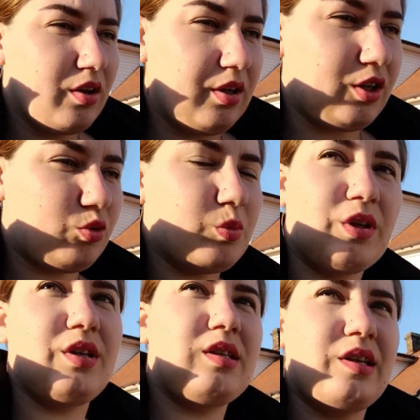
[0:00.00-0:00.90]
я думала,
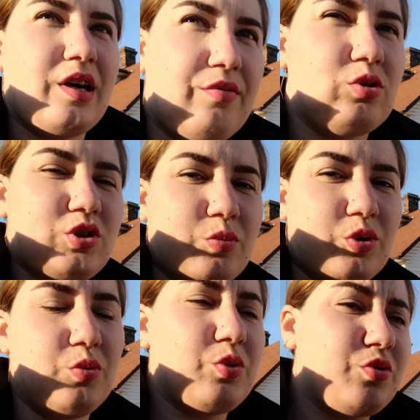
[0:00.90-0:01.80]
если я его с собой,
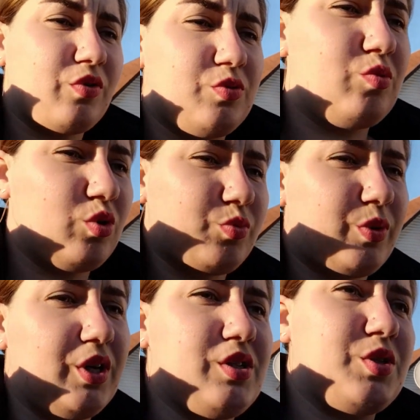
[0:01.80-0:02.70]
допустим, возьму, он
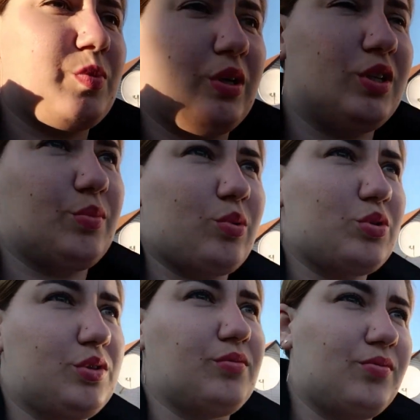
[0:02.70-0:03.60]
поедет с Полиной
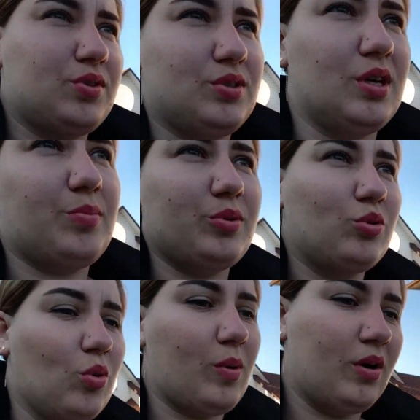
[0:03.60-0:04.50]
просто в степи
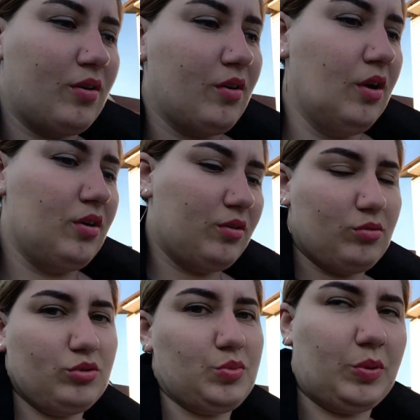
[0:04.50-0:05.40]
дома.
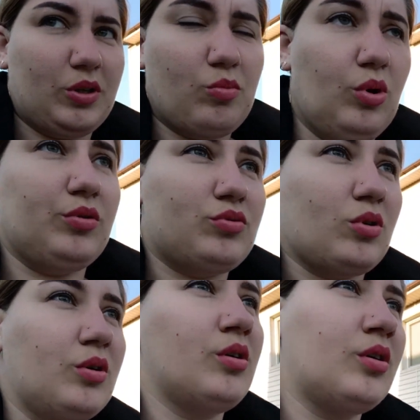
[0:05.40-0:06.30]
Ну, типа домой и все.
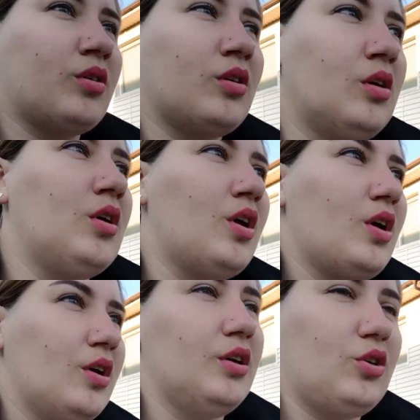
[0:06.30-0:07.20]

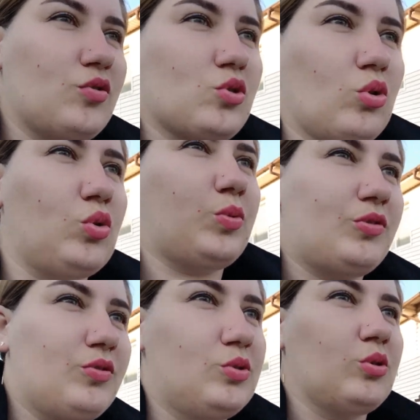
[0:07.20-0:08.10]
Ее в школу
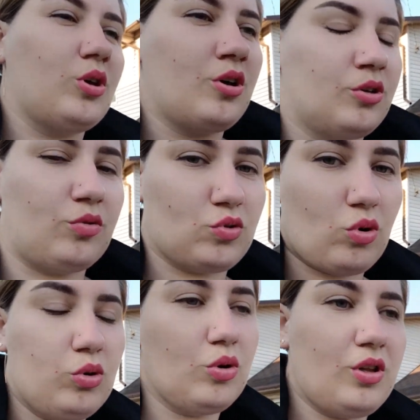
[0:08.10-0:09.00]
подведет. Но ну, в
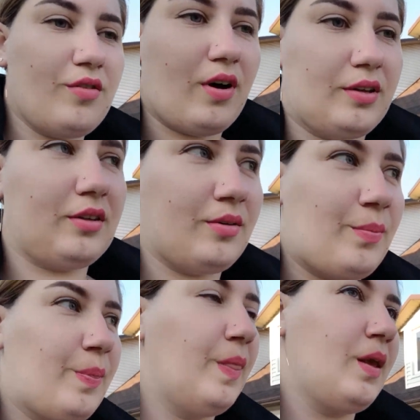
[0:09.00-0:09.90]
школу рановато.
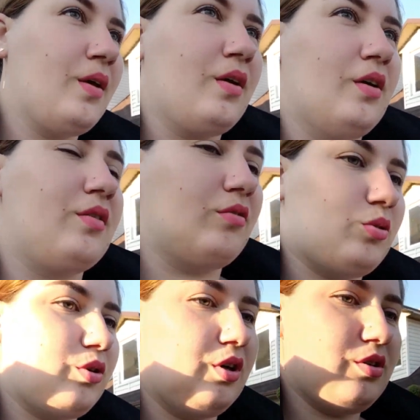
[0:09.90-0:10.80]
В
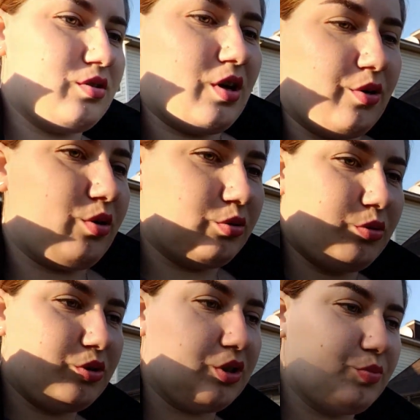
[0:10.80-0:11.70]
итоге я не знаю, как тут
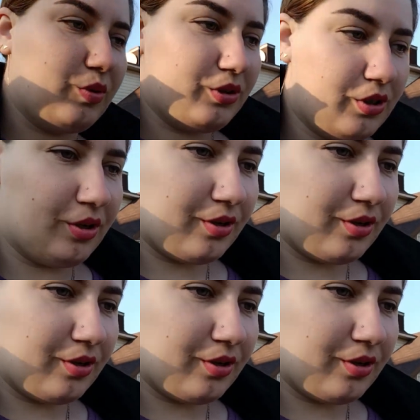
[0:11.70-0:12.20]
сейчас быть.